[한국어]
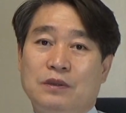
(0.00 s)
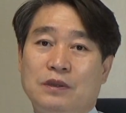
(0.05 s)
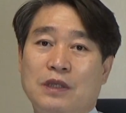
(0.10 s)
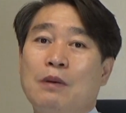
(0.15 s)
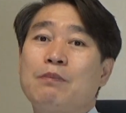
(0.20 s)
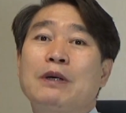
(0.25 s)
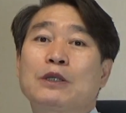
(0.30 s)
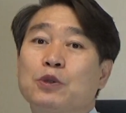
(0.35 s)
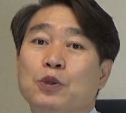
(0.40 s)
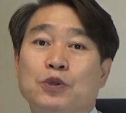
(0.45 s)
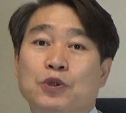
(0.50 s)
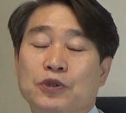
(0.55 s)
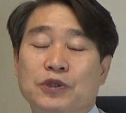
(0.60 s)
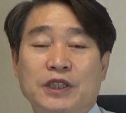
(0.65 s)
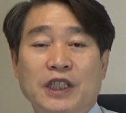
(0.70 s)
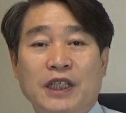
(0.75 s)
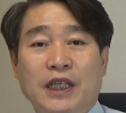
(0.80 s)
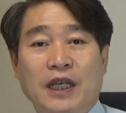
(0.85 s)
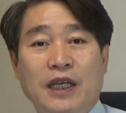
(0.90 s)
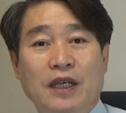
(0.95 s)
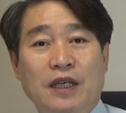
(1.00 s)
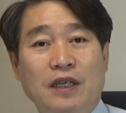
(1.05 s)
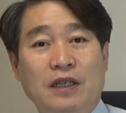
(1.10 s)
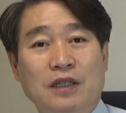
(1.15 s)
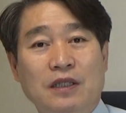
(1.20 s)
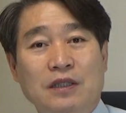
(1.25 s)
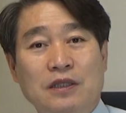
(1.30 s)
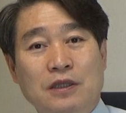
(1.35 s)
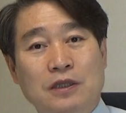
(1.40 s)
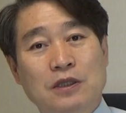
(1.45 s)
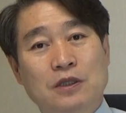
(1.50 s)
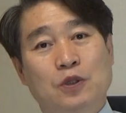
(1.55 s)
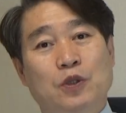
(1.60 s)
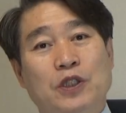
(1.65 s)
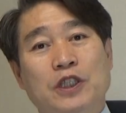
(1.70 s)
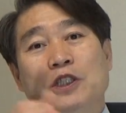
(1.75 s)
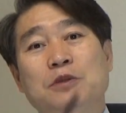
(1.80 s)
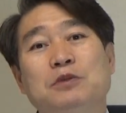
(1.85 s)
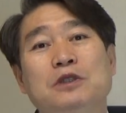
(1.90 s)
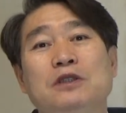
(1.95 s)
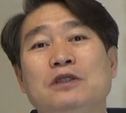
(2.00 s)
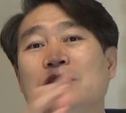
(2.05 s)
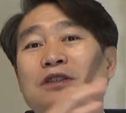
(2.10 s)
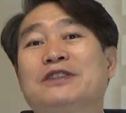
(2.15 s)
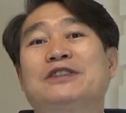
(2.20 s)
한반도 전쟁에. 그리고 힘을